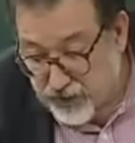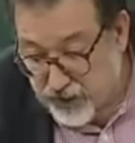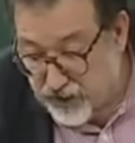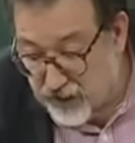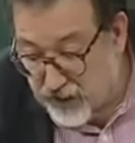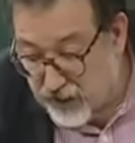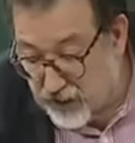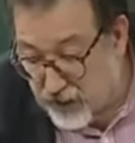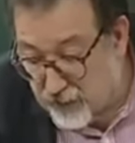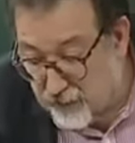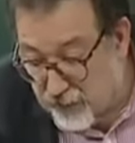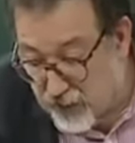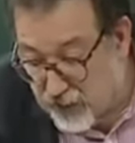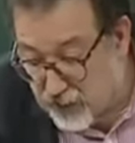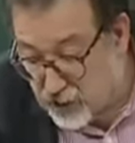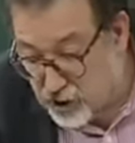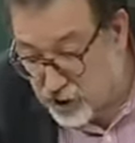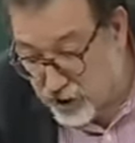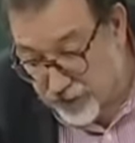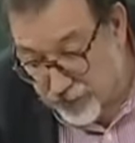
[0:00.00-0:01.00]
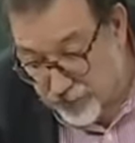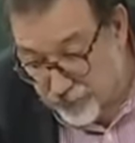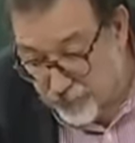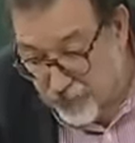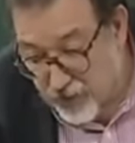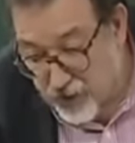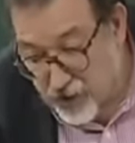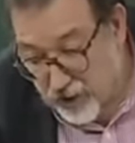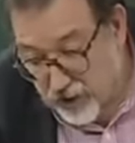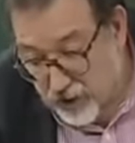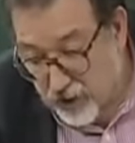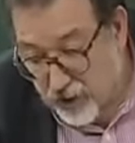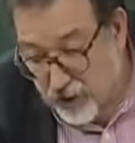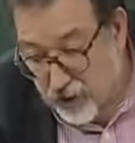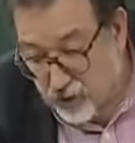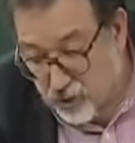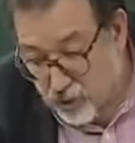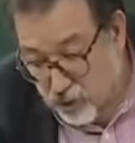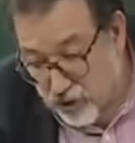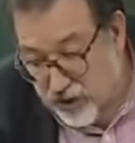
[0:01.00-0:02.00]
Sayın Hakan Balcı
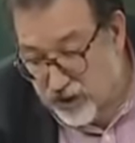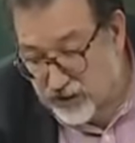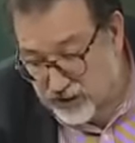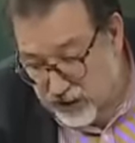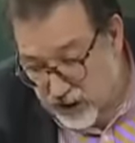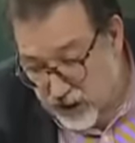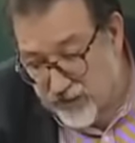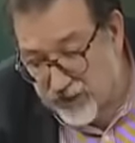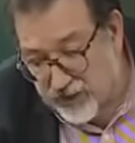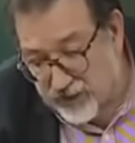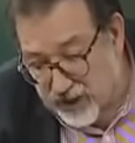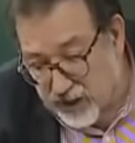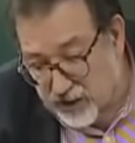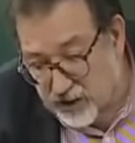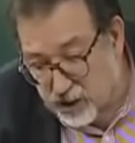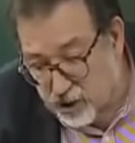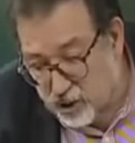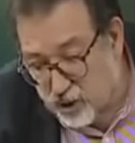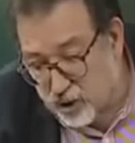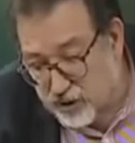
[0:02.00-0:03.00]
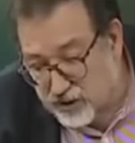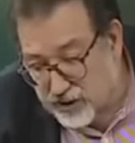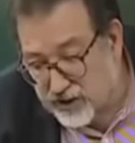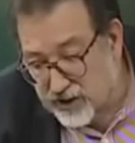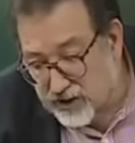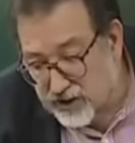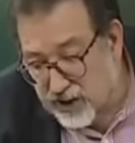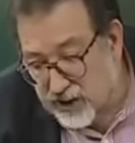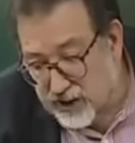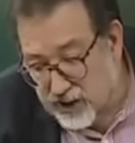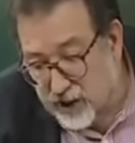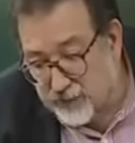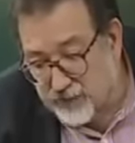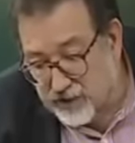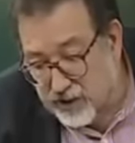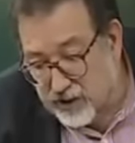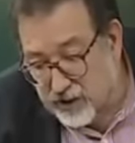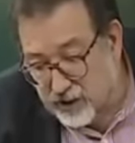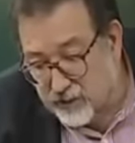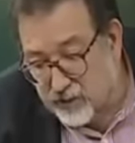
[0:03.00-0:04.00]
Diyorlar ki evet geçici olarak
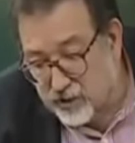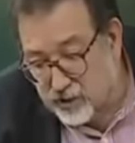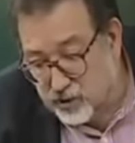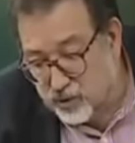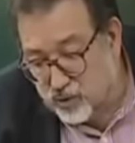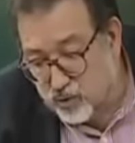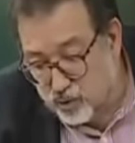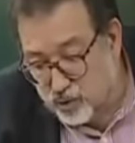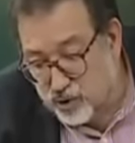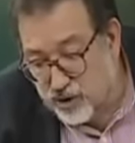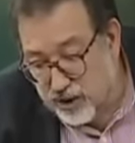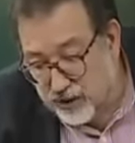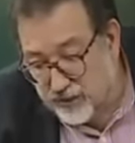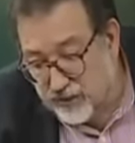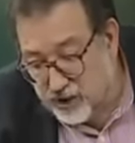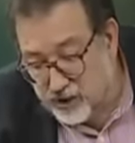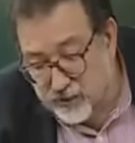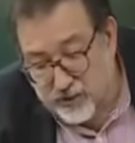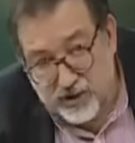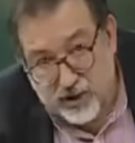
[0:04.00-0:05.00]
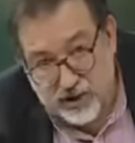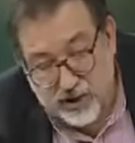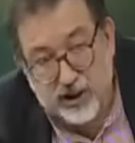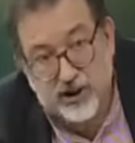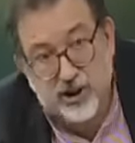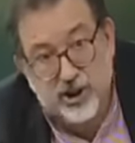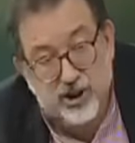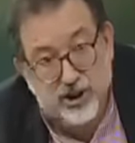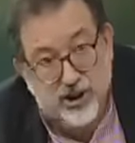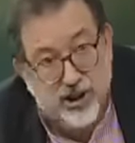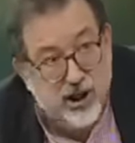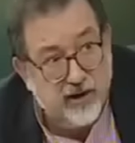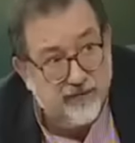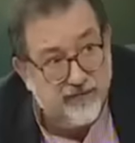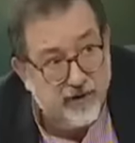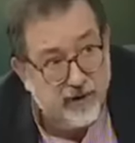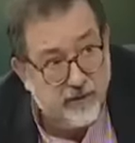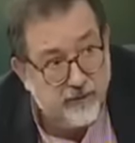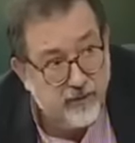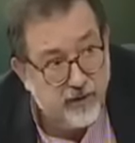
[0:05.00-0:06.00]
İtalya'ya bırakılmıştı Uşi Anlaşması. Geçici
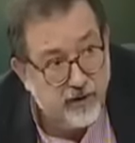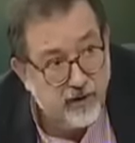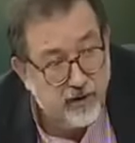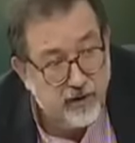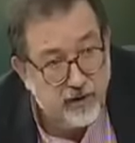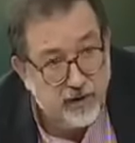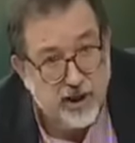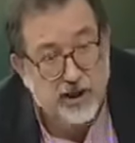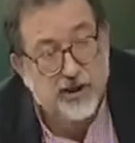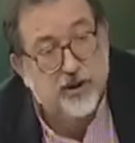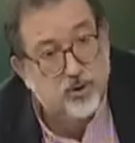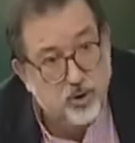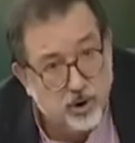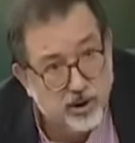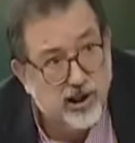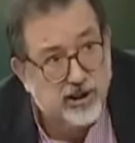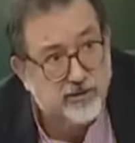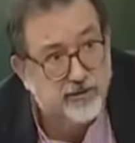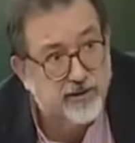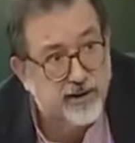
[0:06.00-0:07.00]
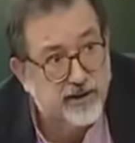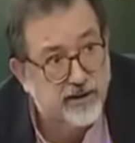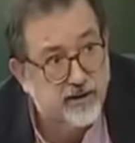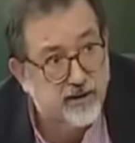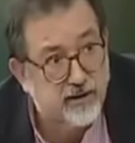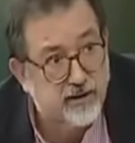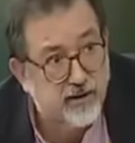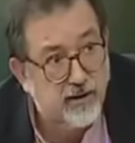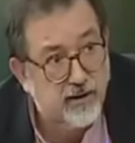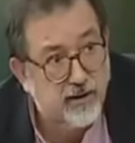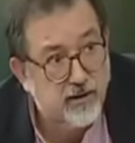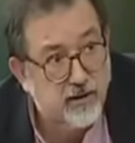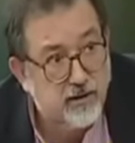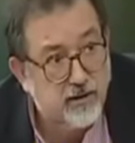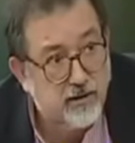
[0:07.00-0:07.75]
değil efendim. Kalıcı olarak bırakıldı.